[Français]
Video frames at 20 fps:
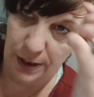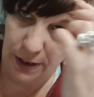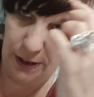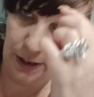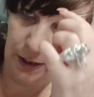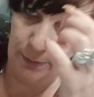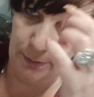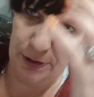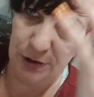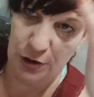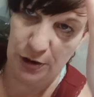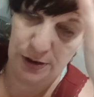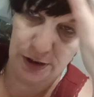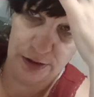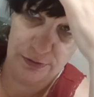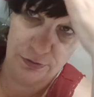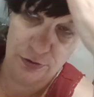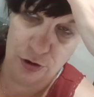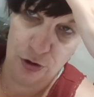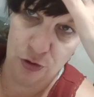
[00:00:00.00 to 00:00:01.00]
Et les mèches
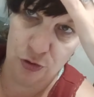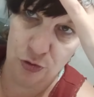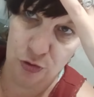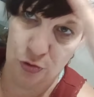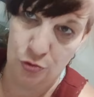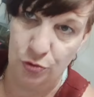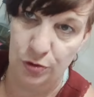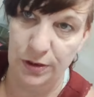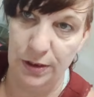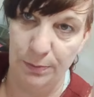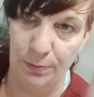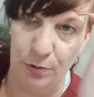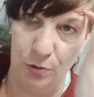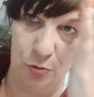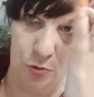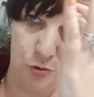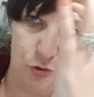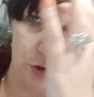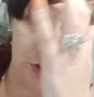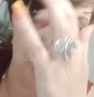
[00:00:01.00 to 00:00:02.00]
ici devant, je ne sais pas
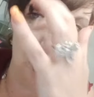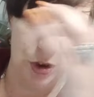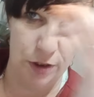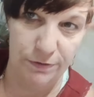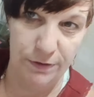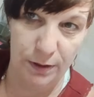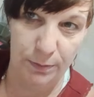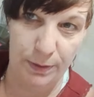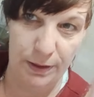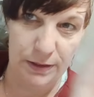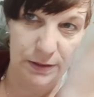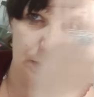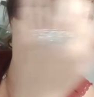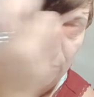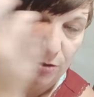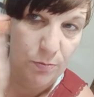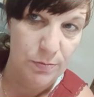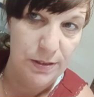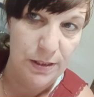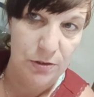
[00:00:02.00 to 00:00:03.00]
encore si je les ferai
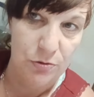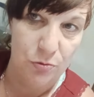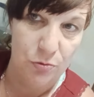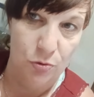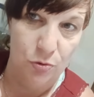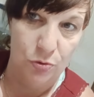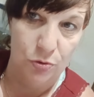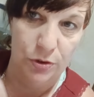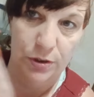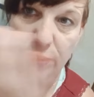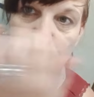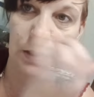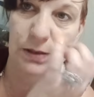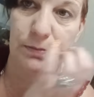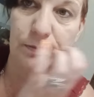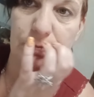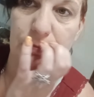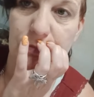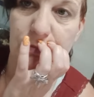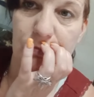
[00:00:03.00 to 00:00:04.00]
partir comme ça sur le côté.
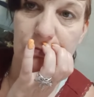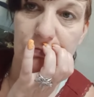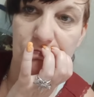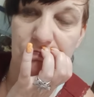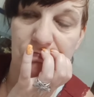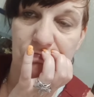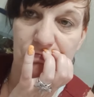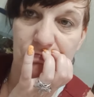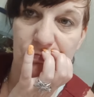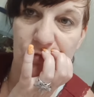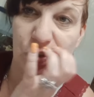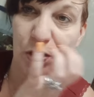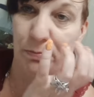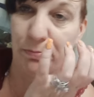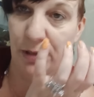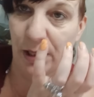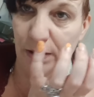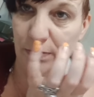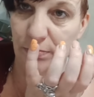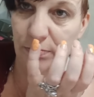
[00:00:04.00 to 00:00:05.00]
J'aime
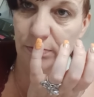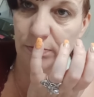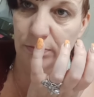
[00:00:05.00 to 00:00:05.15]
bien.